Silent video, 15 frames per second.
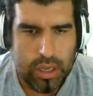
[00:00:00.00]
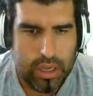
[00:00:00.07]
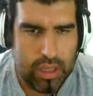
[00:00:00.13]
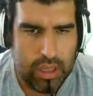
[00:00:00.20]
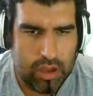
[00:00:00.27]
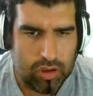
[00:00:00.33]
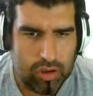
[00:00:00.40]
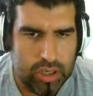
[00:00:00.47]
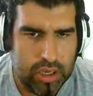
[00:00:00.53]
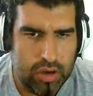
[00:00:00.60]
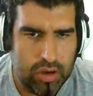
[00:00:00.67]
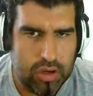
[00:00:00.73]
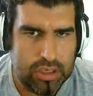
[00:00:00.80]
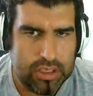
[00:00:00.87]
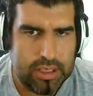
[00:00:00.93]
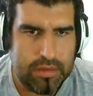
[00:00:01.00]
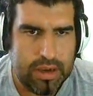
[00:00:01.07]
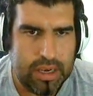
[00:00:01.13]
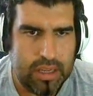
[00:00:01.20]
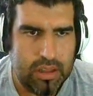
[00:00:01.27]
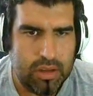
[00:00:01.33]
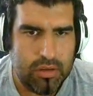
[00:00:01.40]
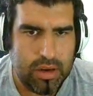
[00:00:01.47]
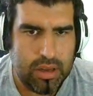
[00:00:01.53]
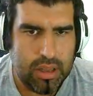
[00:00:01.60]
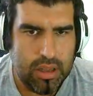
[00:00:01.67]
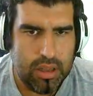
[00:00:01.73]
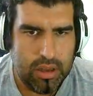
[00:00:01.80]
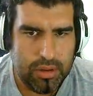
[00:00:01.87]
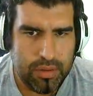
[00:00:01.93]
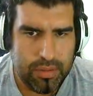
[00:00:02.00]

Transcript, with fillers: Y oxígeno no le está bajando, ¿verdad?